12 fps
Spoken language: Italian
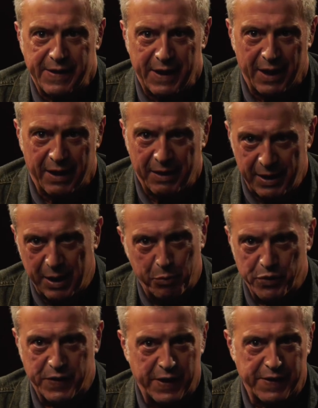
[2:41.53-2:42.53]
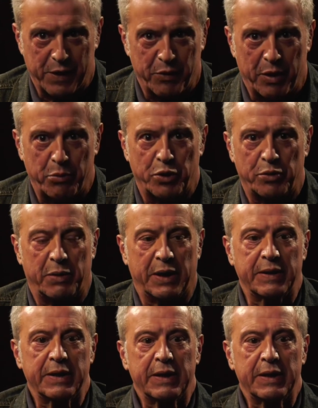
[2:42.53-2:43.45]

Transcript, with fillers: sia, che possa essere una bomba,